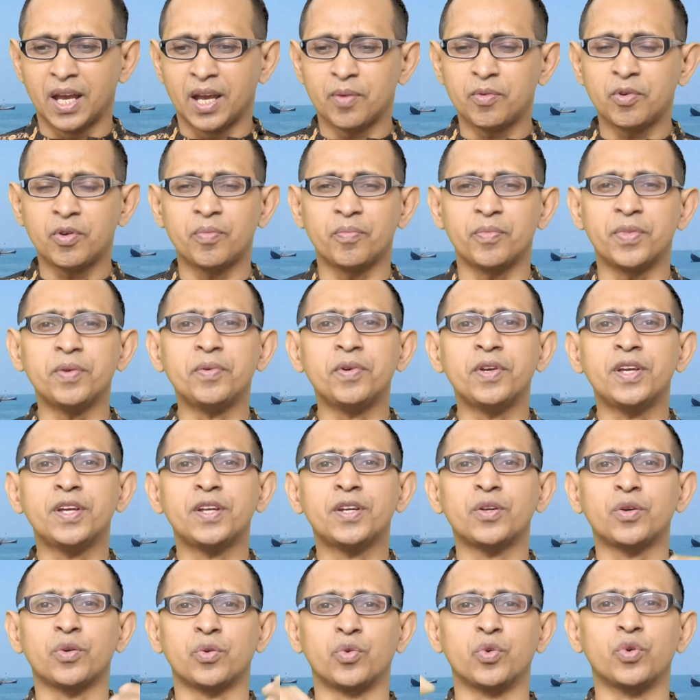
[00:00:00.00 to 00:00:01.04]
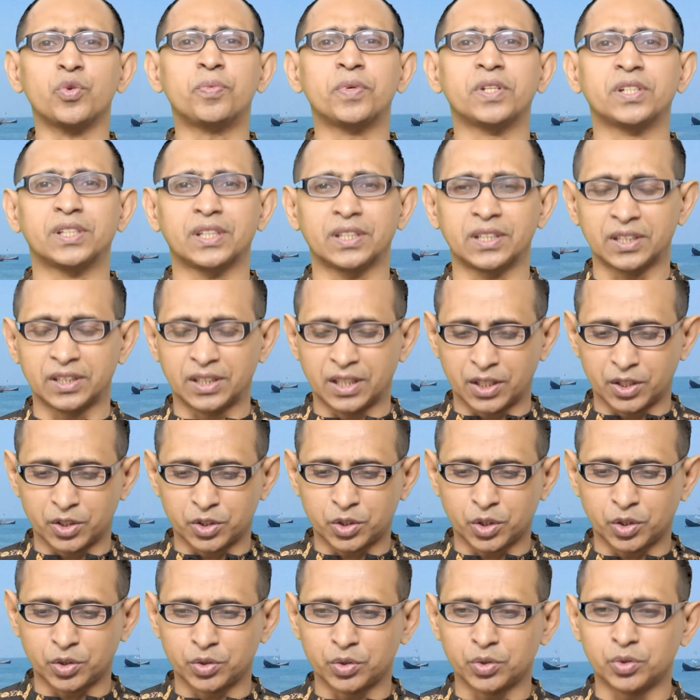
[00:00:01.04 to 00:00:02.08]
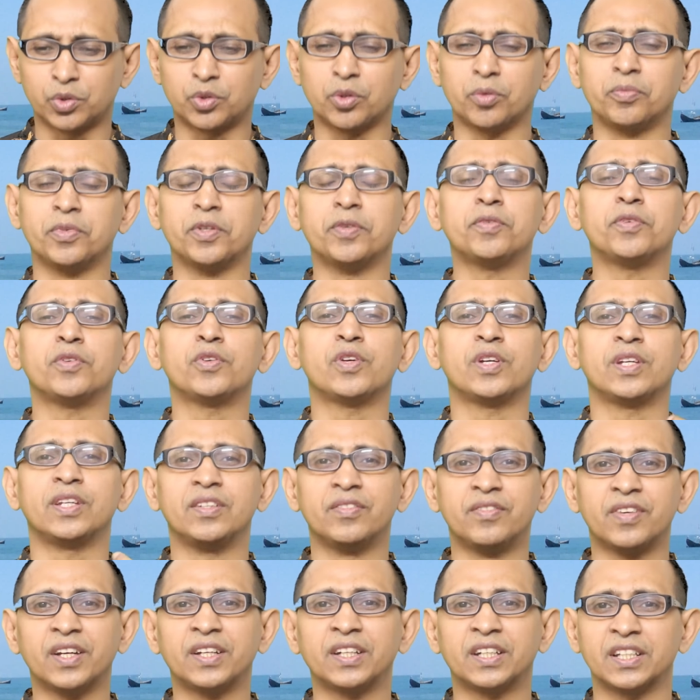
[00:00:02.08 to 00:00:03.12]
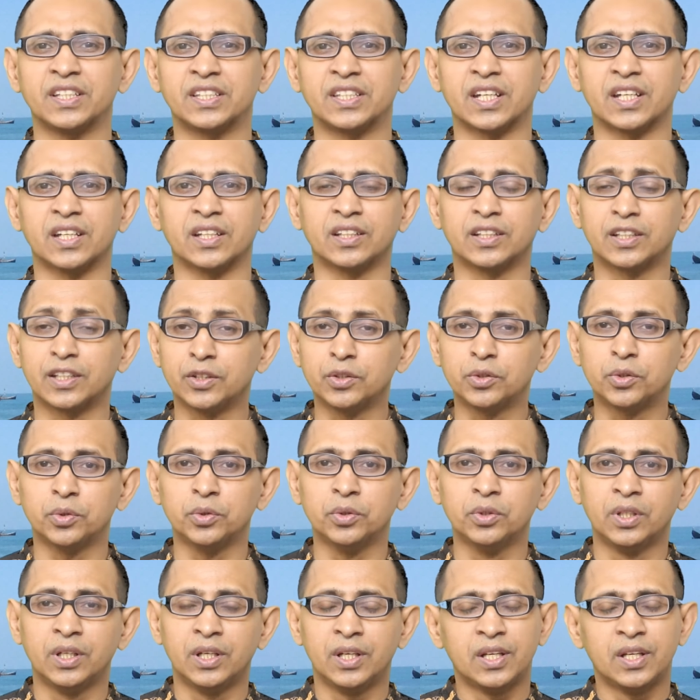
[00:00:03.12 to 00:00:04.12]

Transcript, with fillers: এবং বিভিন্ন গ্রুপের সাথে তারা সংযুক্ত বিভিন্ন ইভেন্টে যায় কিন্তু